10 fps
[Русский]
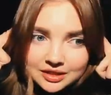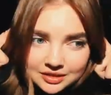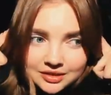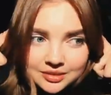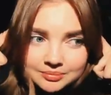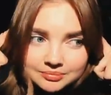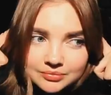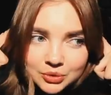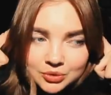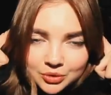— это,
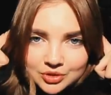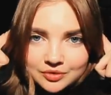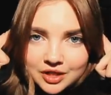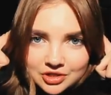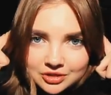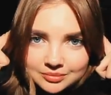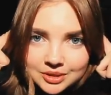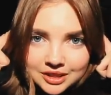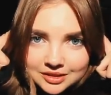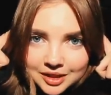ну, тоже важно
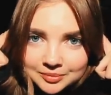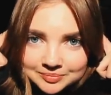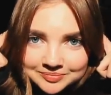иногда.